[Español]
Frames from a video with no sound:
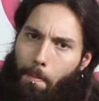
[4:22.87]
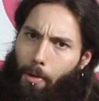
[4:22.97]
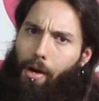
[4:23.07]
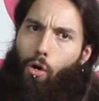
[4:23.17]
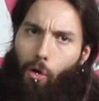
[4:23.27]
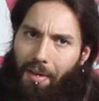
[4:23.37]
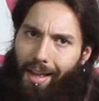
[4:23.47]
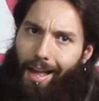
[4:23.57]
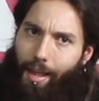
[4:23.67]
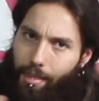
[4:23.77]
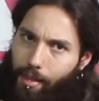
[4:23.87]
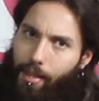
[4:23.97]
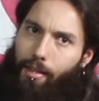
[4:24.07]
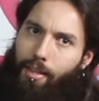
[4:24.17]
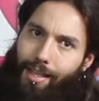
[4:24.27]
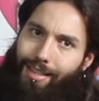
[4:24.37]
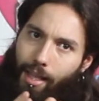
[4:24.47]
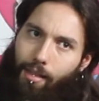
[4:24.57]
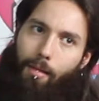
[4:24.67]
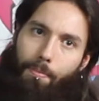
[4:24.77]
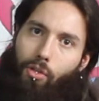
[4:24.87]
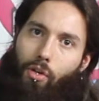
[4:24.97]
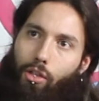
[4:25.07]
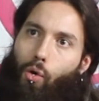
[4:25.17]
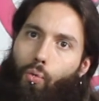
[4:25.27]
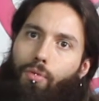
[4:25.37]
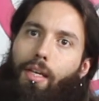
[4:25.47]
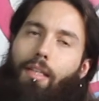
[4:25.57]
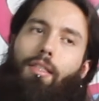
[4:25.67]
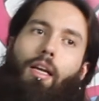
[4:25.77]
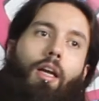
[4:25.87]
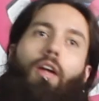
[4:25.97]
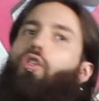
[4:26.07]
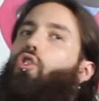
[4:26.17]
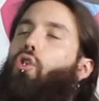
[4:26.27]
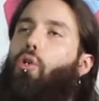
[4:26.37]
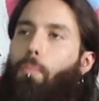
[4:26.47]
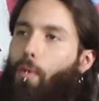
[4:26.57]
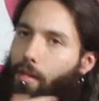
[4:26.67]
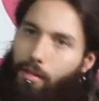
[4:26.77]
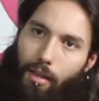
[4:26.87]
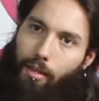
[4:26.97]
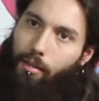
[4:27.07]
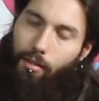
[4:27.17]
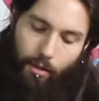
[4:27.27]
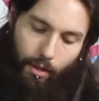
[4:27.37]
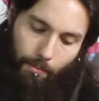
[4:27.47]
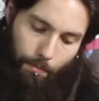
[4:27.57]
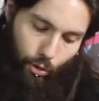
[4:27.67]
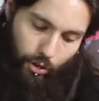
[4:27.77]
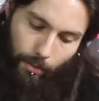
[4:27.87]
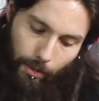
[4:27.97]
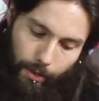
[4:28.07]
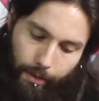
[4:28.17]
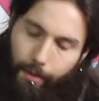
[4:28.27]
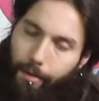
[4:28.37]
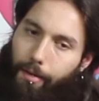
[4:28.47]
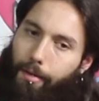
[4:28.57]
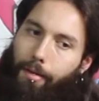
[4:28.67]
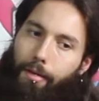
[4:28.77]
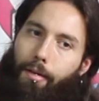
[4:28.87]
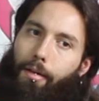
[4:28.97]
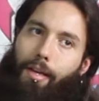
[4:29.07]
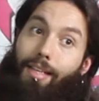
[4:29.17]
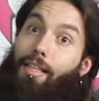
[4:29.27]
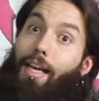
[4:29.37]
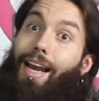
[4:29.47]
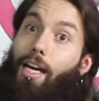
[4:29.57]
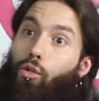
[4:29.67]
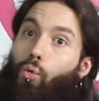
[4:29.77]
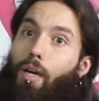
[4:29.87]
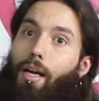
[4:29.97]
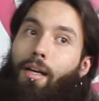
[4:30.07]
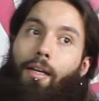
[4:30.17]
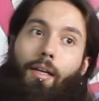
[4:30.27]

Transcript: Pero claro, lo que hacen esas 15 personas juntas no puede ser imposible eh, que esté a la altura